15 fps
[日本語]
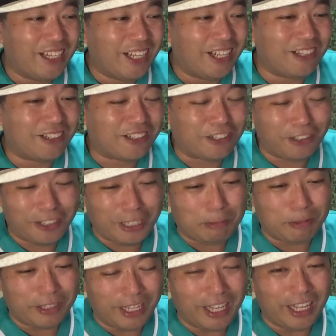あの、
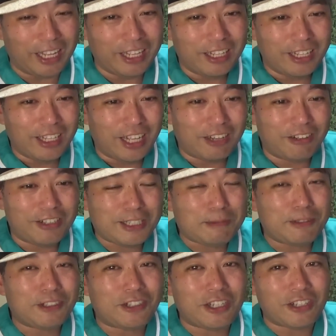スクリームね、あの、いつ
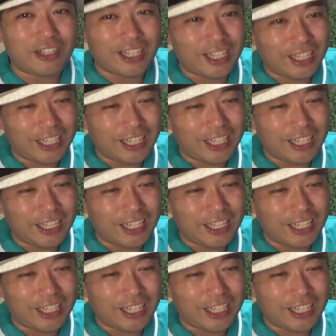も通りのはは